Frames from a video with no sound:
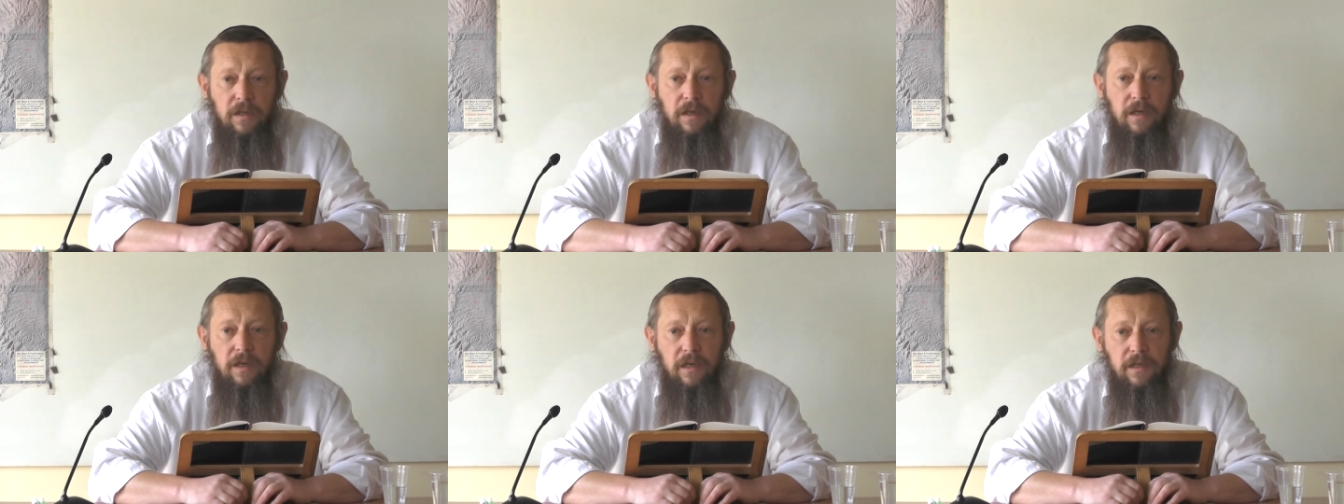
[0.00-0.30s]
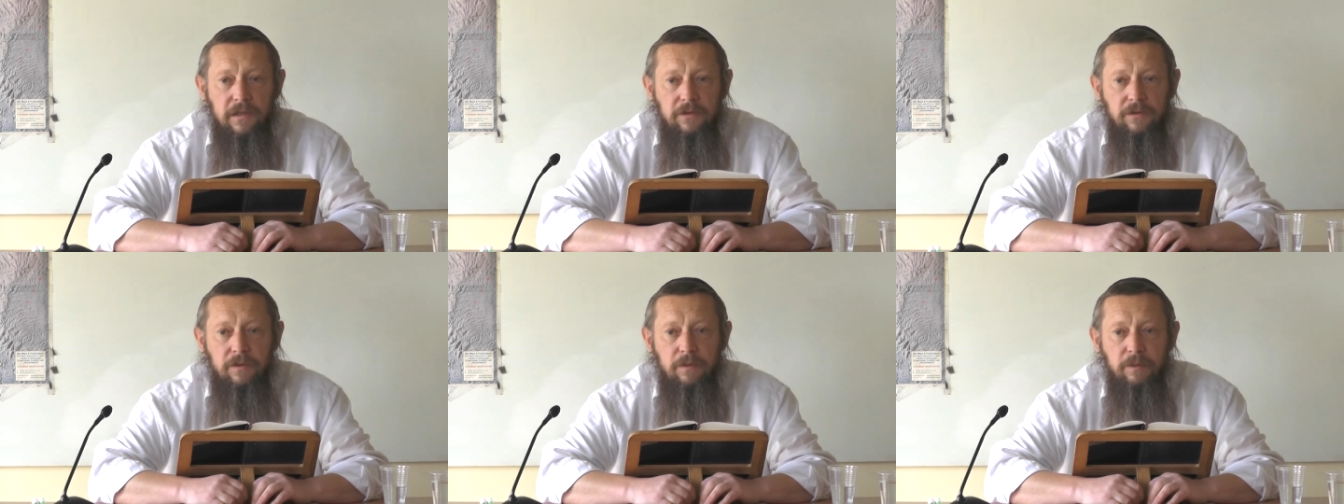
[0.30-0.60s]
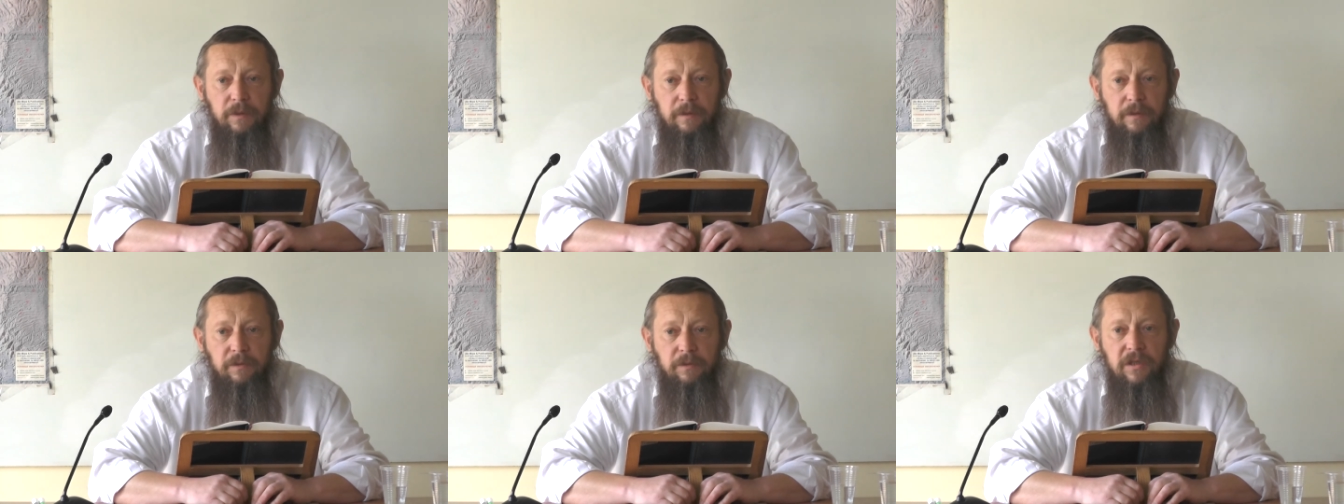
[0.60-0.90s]
оказывается,
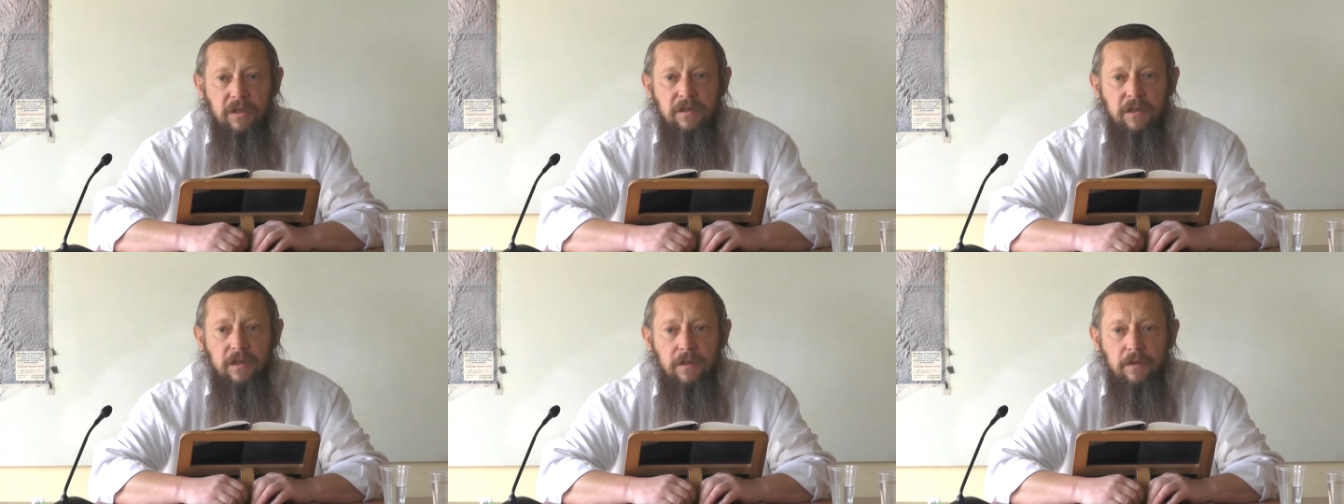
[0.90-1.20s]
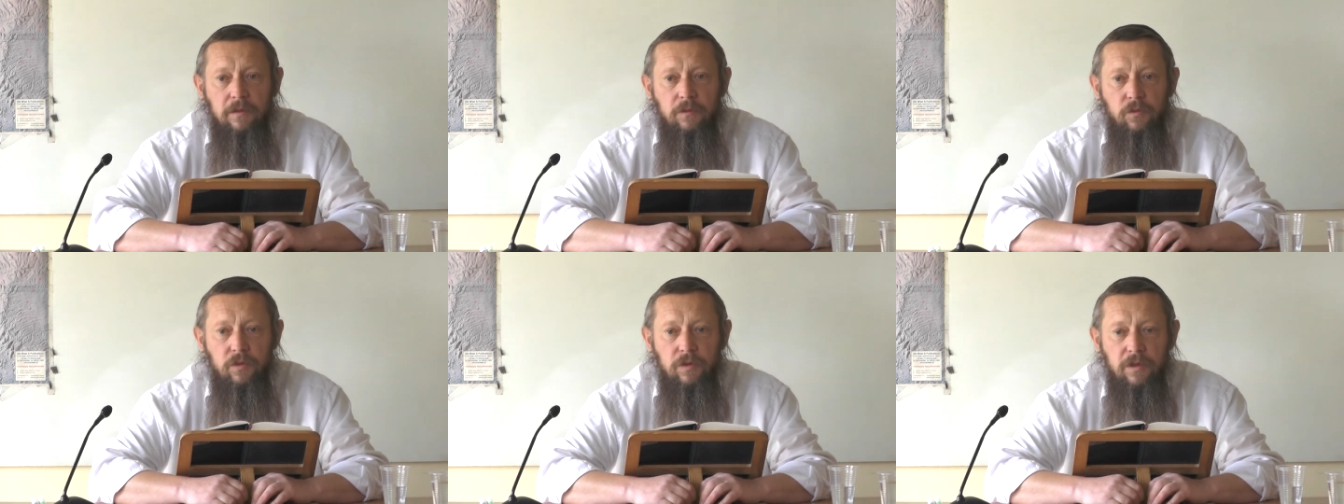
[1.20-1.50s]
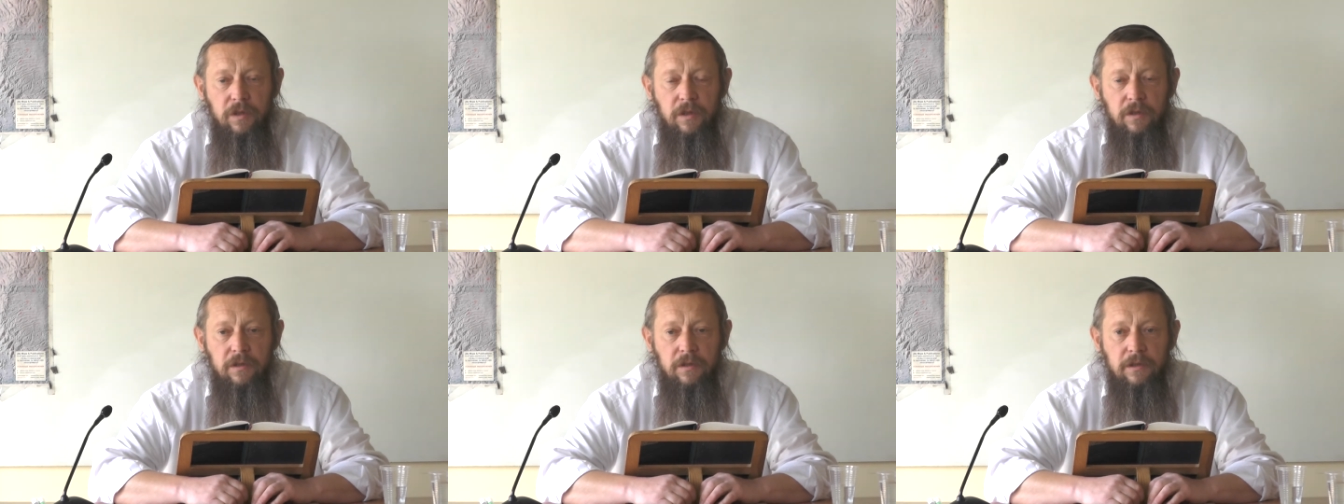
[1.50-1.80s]
при пристальном
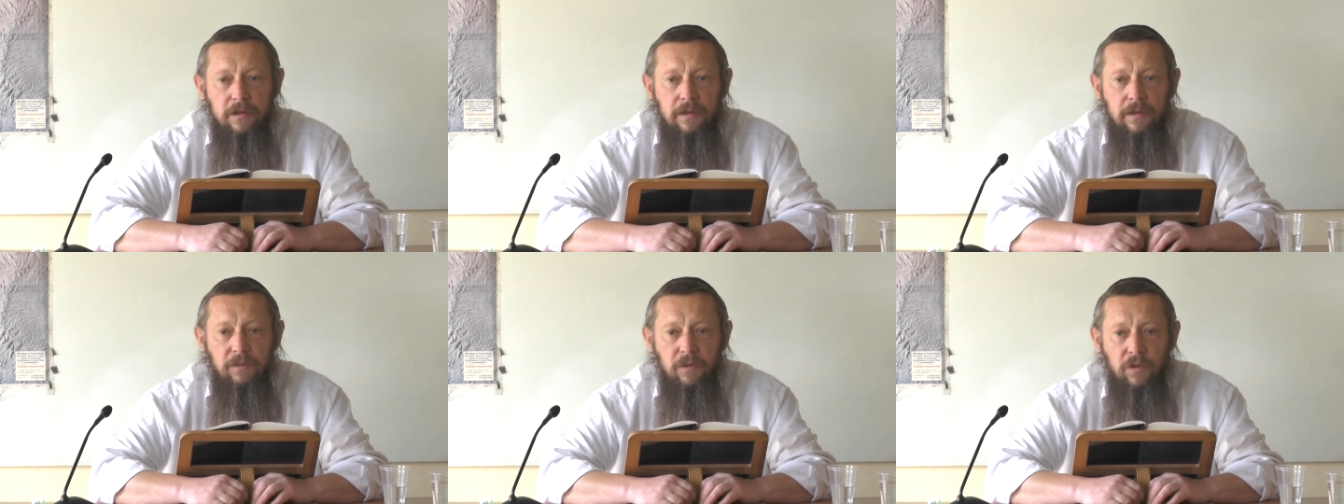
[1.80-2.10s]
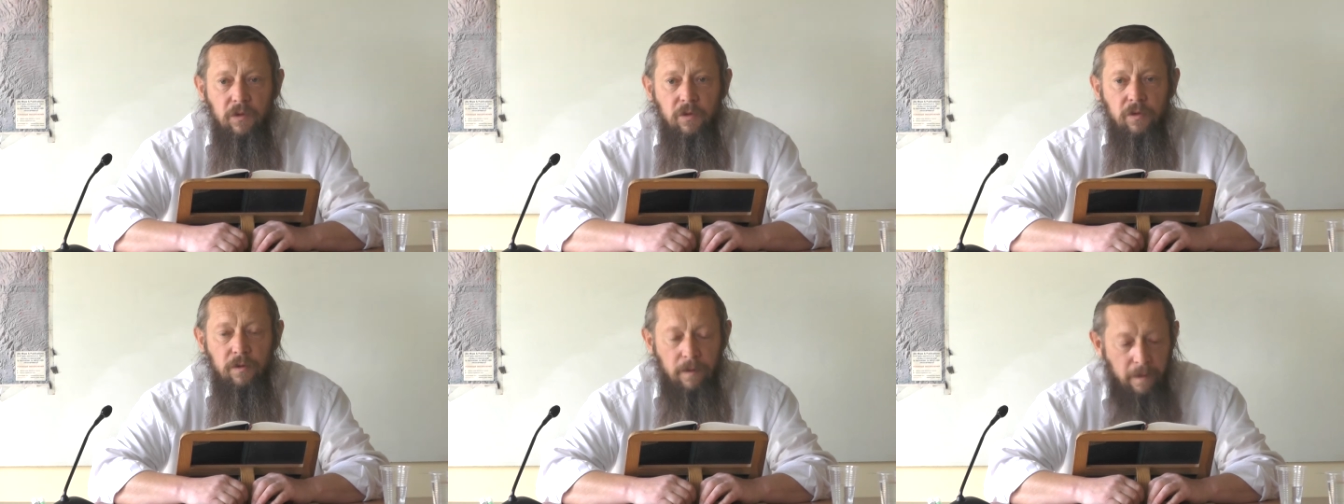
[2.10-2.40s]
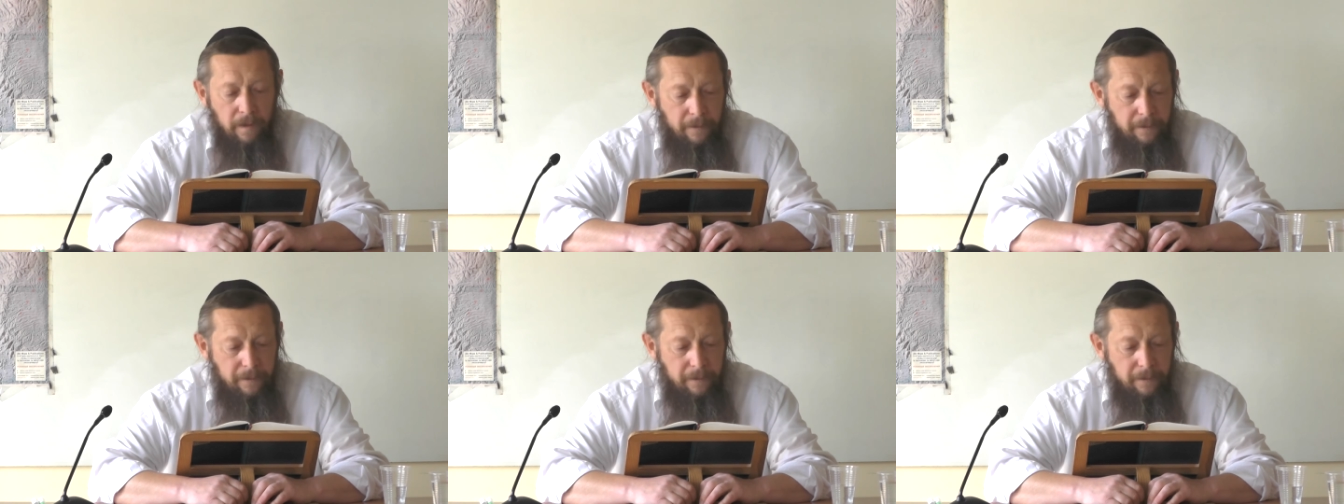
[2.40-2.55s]
наблюдении за мною